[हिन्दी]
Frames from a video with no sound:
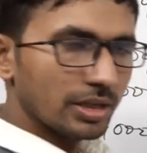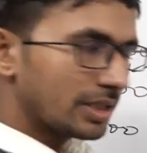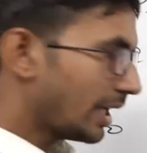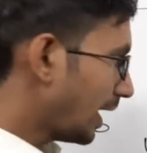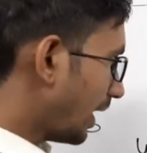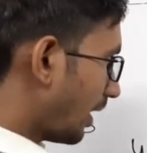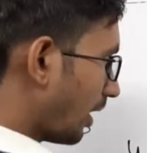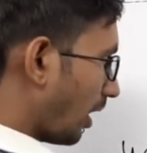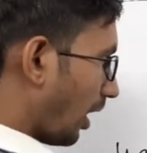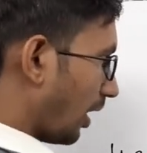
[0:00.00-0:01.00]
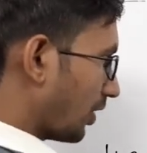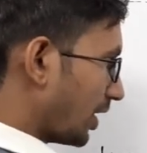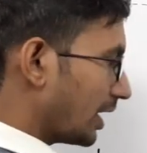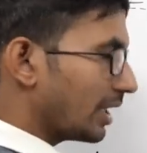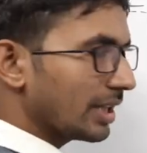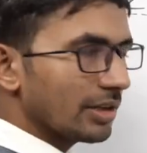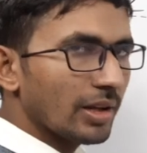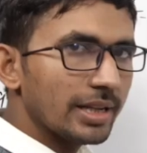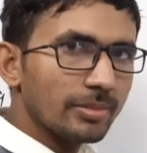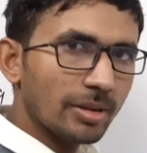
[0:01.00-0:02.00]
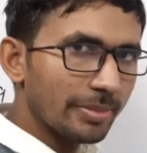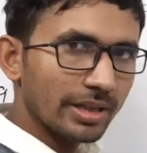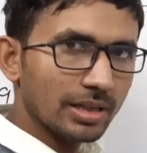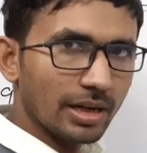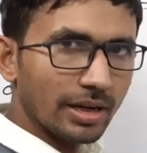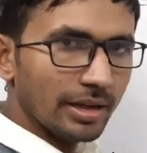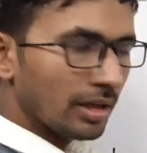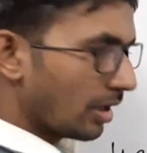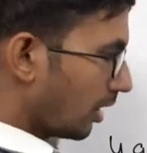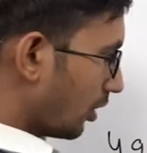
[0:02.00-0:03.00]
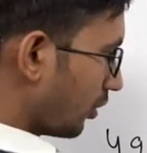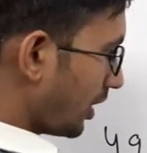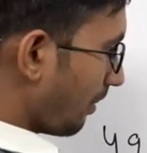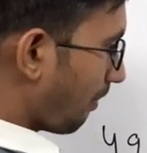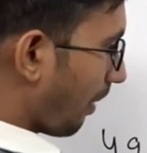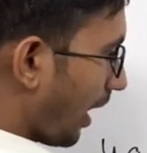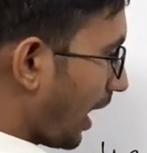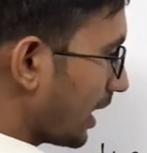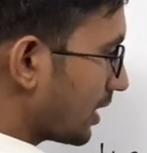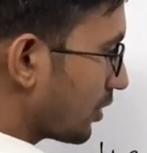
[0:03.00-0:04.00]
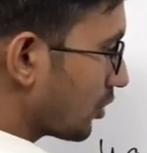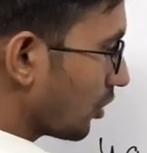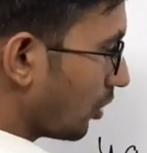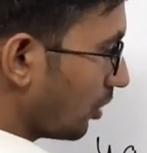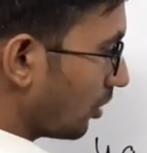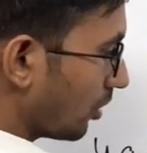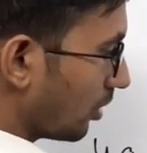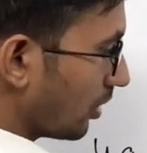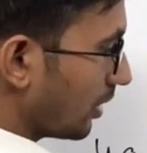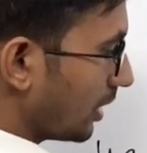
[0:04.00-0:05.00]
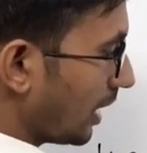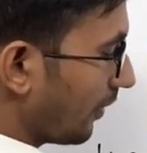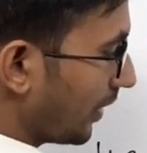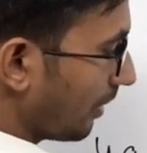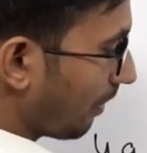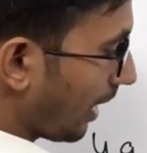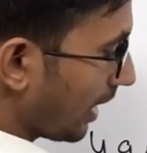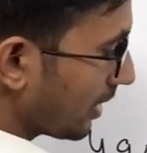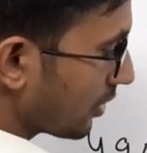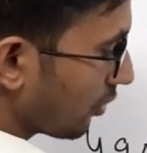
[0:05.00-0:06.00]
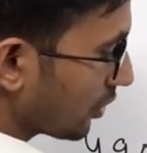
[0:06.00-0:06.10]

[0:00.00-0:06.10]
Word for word: ये तीन गिनती वाली हम कंपेयर कर रहे हैं तो ये पाँच सौ या फिर पाँच सौ